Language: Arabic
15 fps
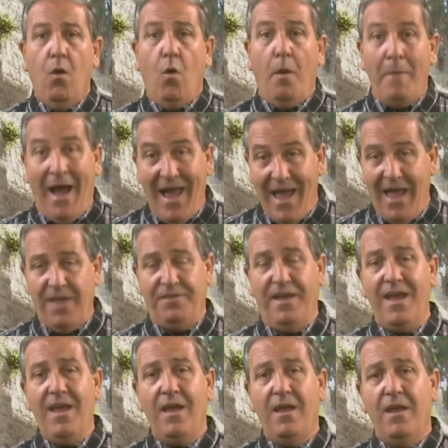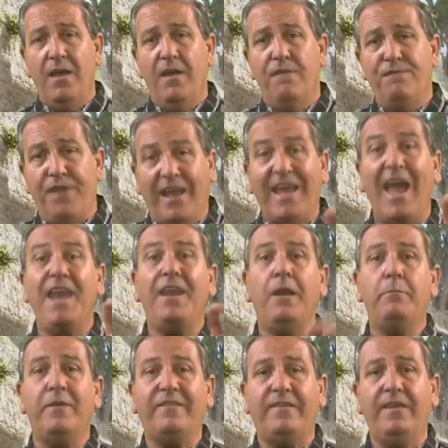ومع هذا فكان
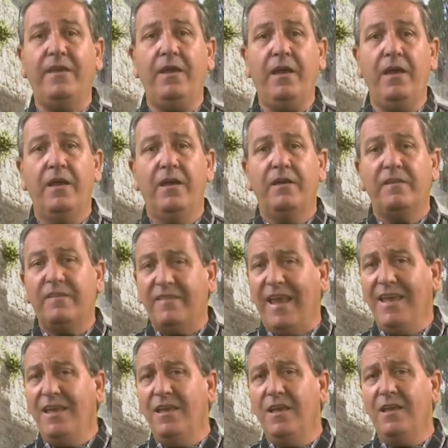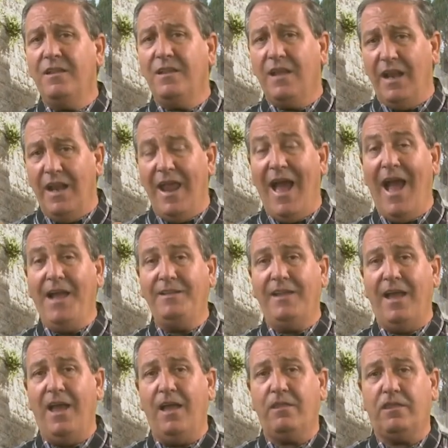المسيح سيد
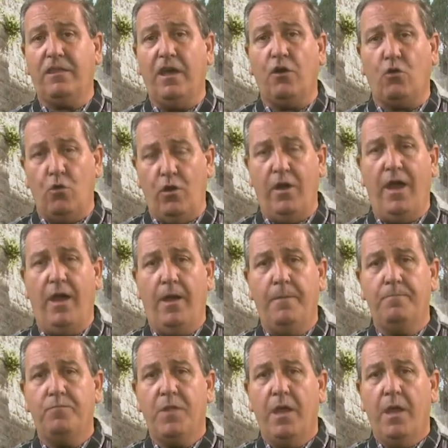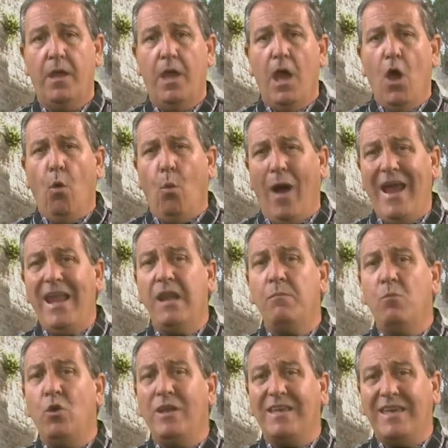الاحداث كلها
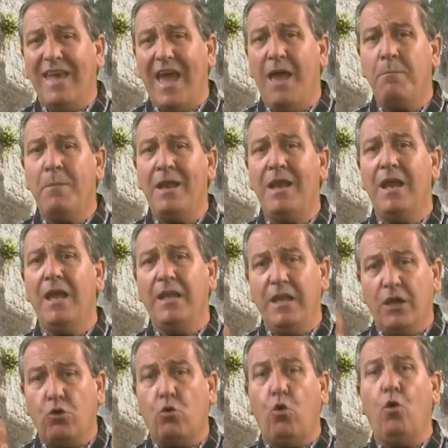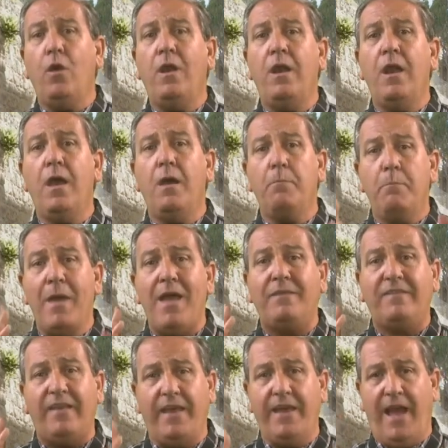وعلم الكامل لكل ما
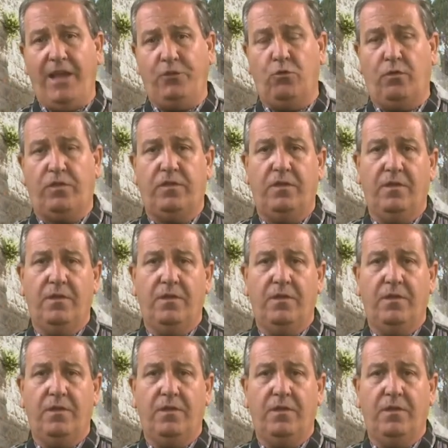سيحدث